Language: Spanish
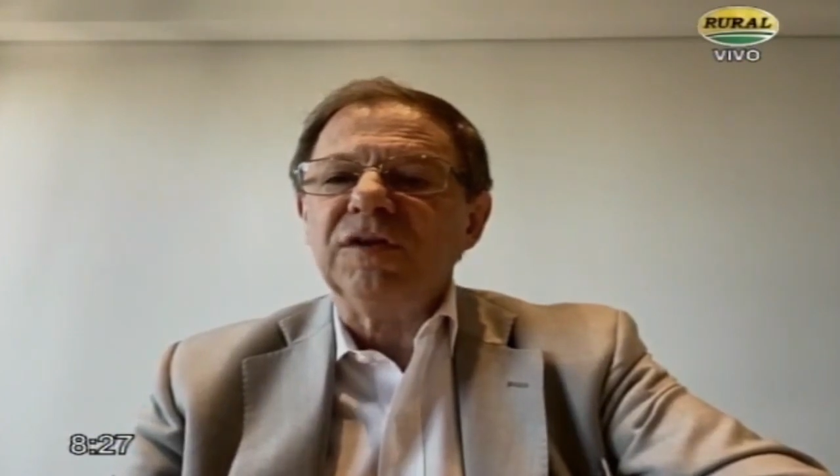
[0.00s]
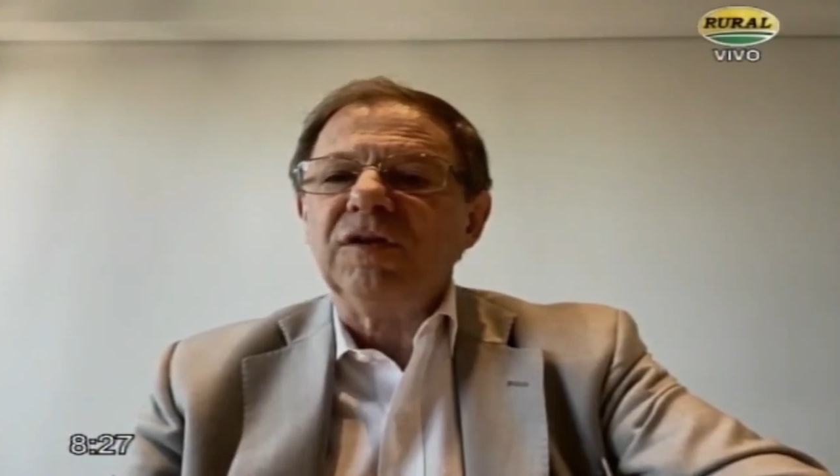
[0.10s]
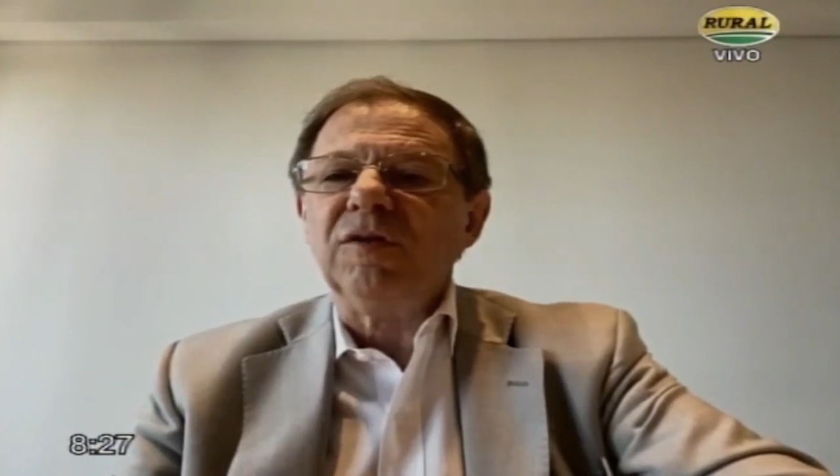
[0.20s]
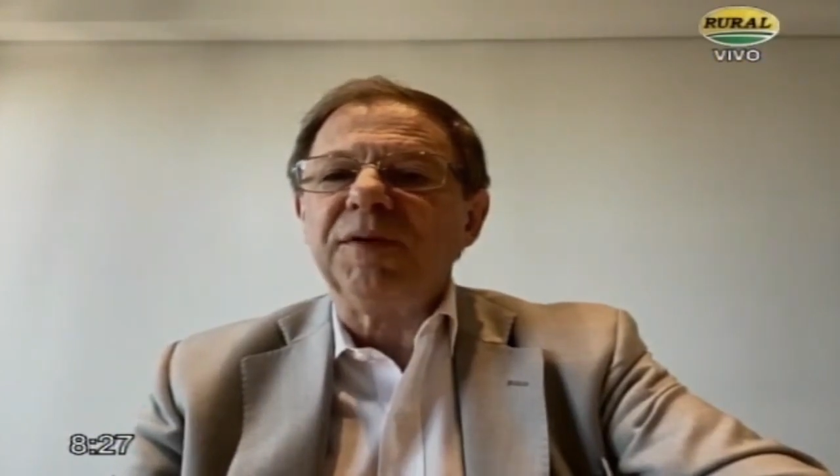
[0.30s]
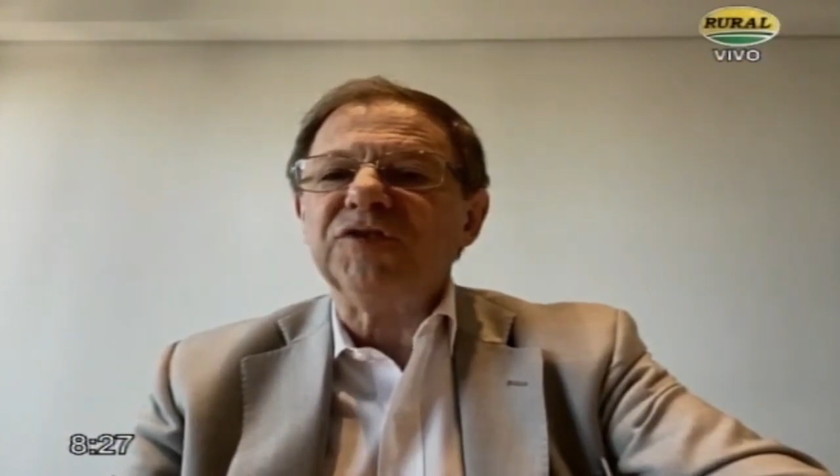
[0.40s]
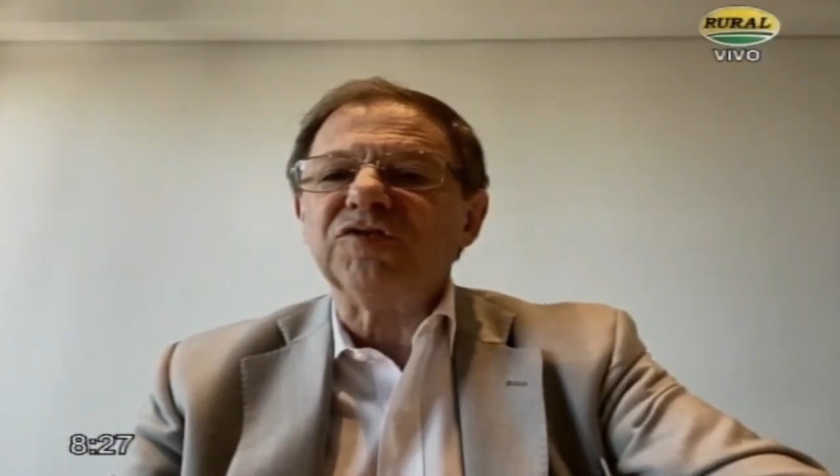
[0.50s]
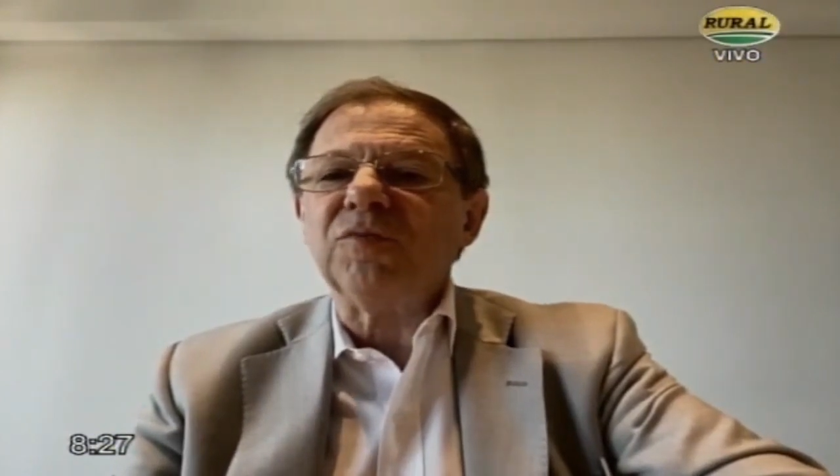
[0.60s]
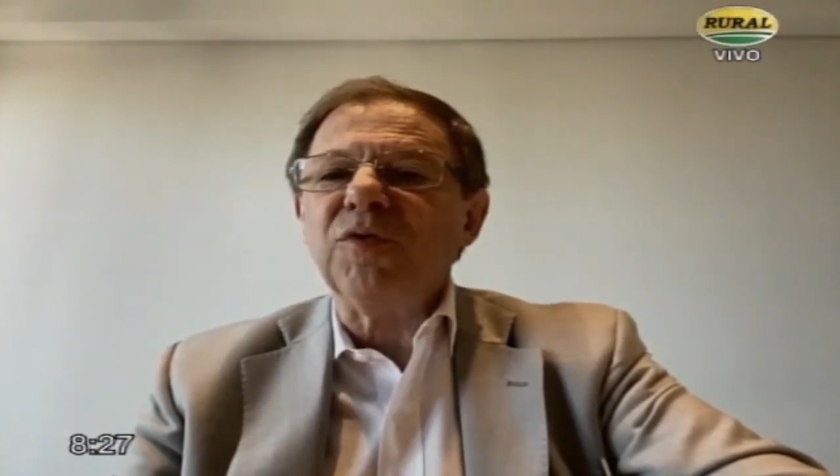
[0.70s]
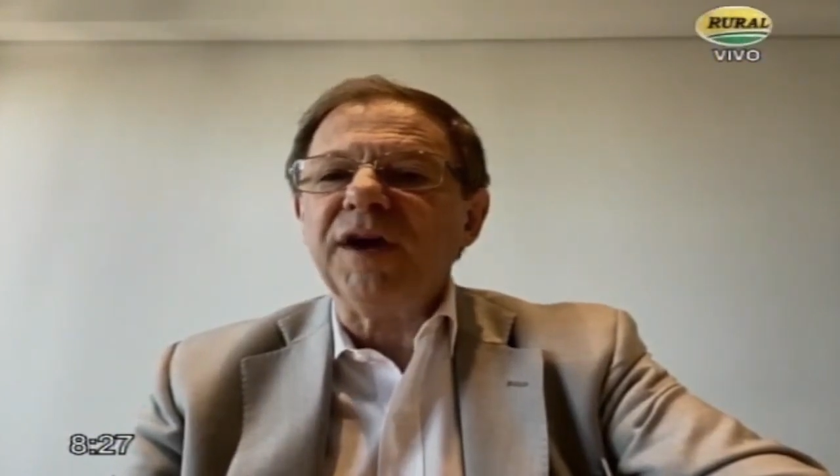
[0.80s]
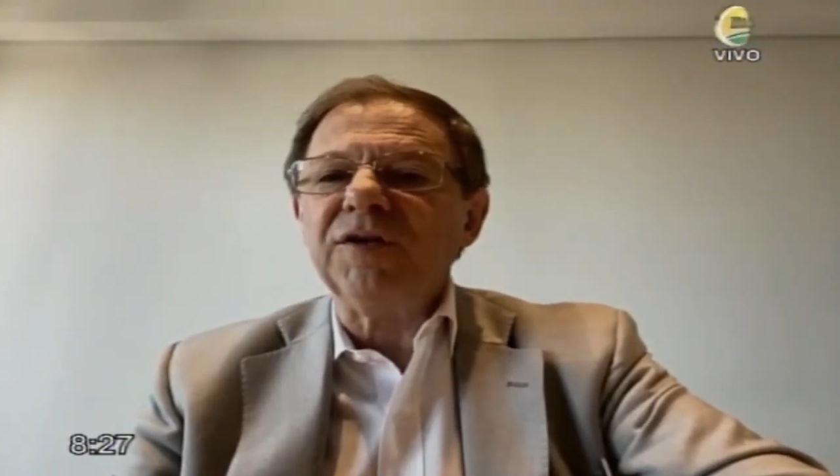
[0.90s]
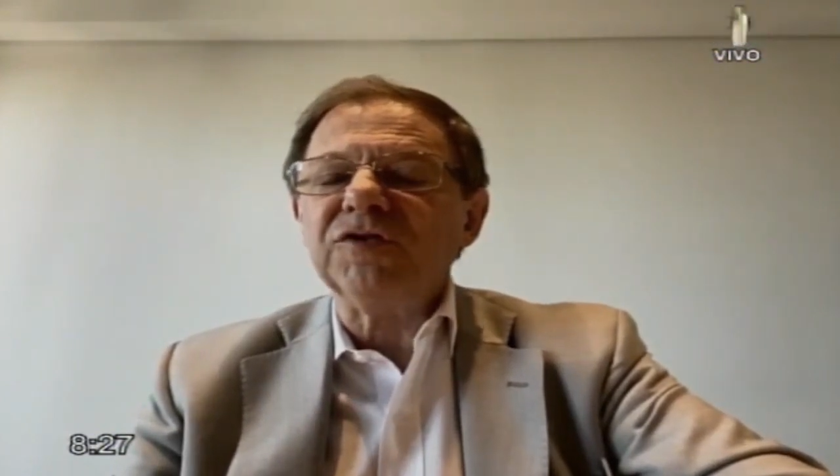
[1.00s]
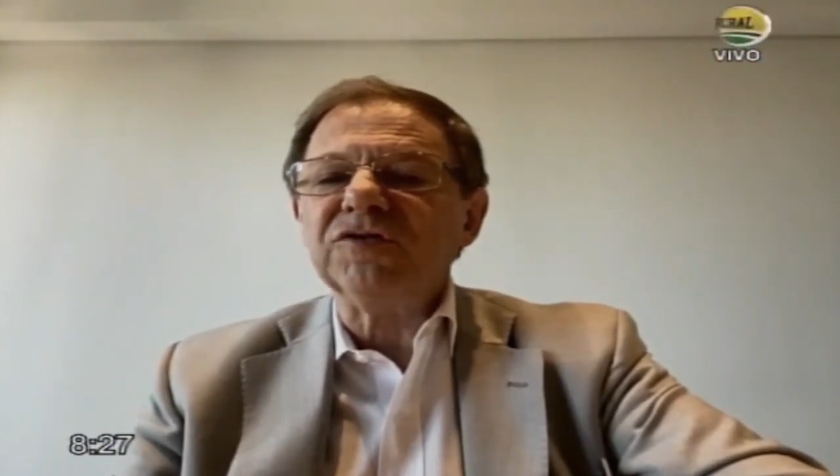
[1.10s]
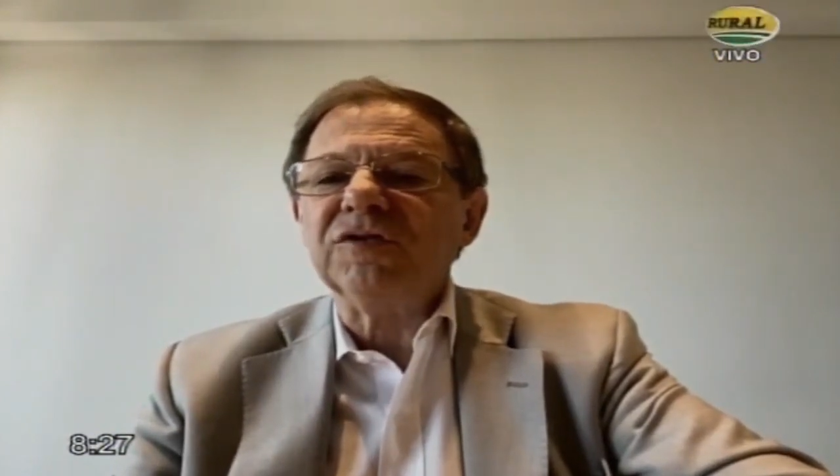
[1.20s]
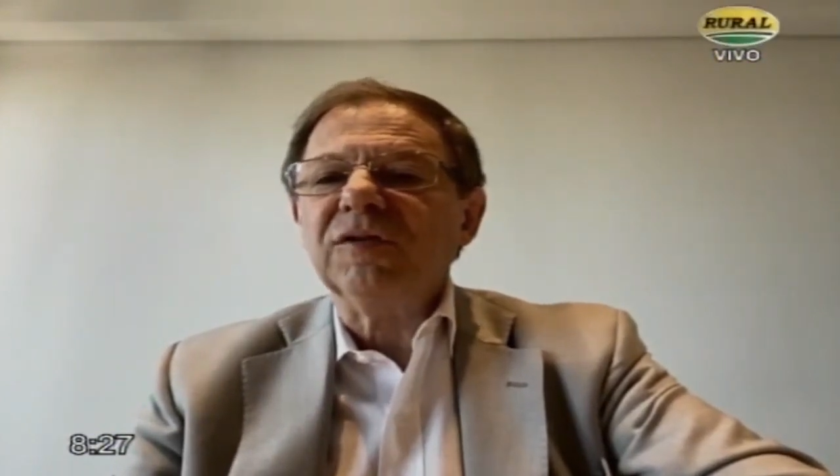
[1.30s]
los precios son buenos.